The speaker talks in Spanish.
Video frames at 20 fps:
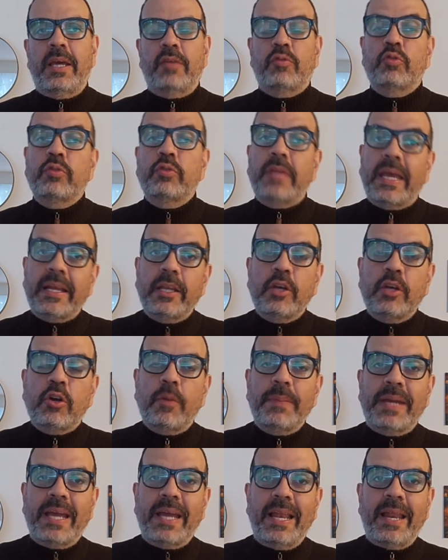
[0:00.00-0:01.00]
su
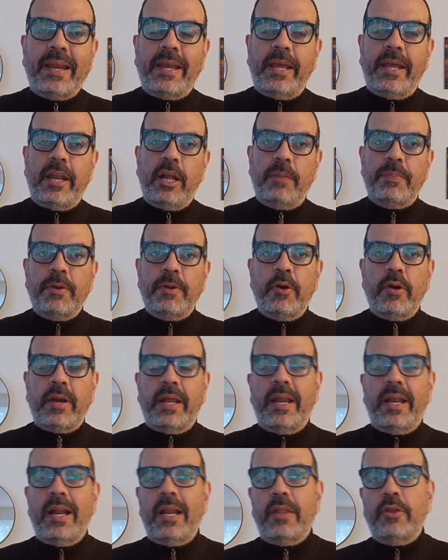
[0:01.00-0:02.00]
técnico Miguel Herrera, el Piojo
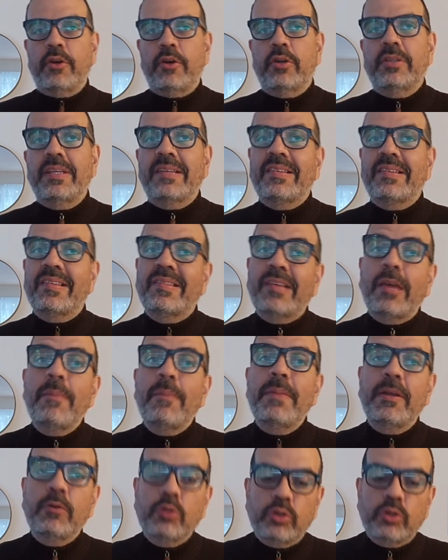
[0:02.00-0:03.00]
Herrera, le dio
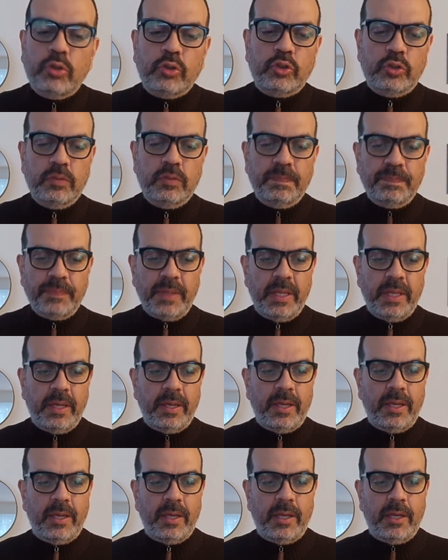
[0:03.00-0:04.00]
16 minutos.
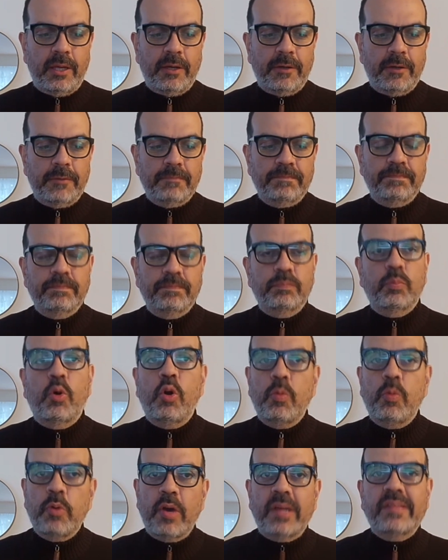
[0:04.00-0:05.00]

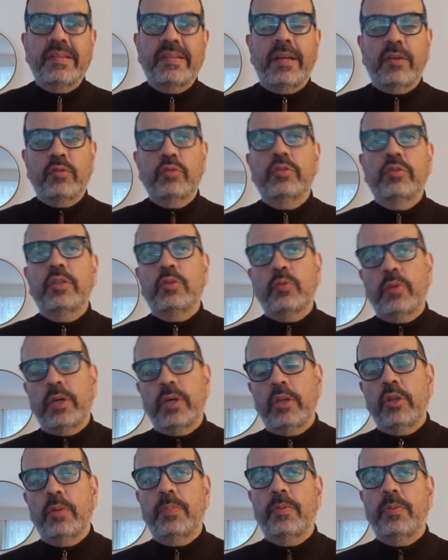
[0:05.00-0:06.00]
volvió a ser
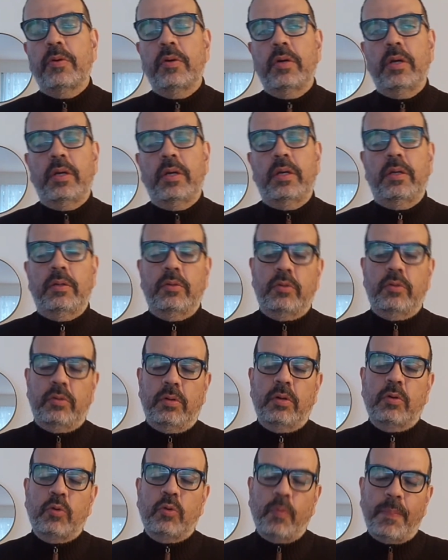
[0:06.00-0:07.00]
sustituido por,
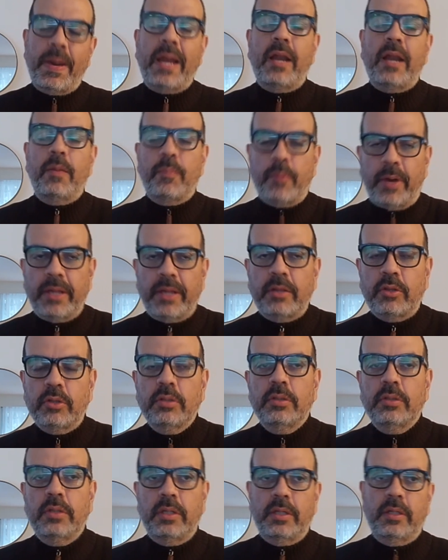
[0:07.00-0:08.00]
ocupar el
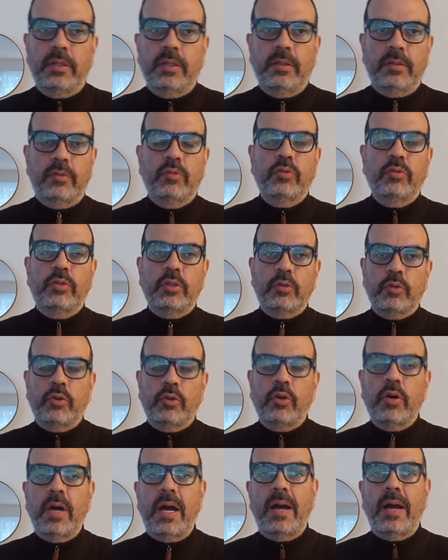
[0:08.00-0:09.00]
puesto, eh,
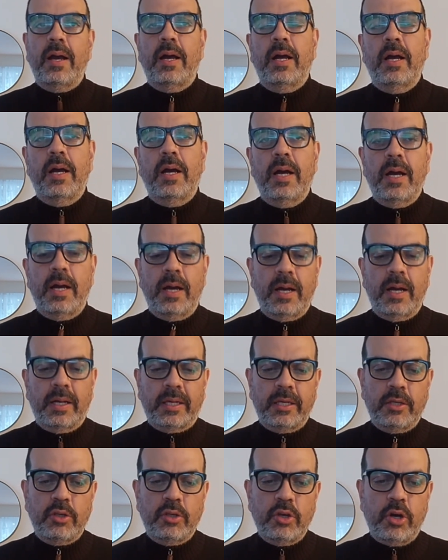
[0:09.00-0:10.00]
sustituyó a,
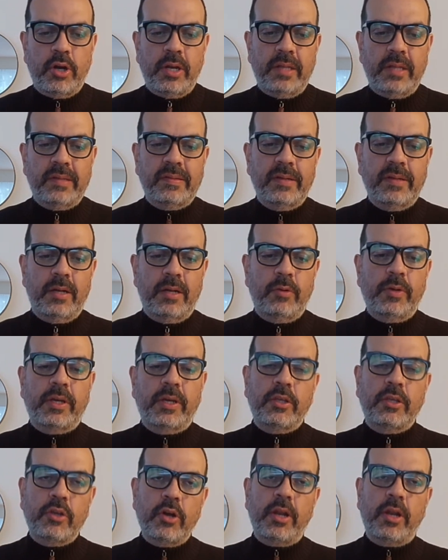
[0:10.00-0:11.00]
Quiñones, a Luis
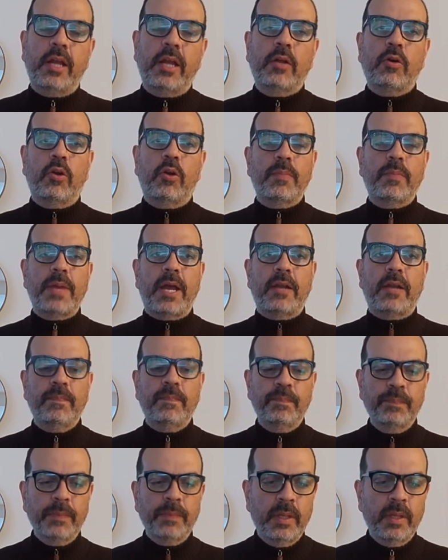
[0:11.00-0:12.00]
Quiñones, el colombiano,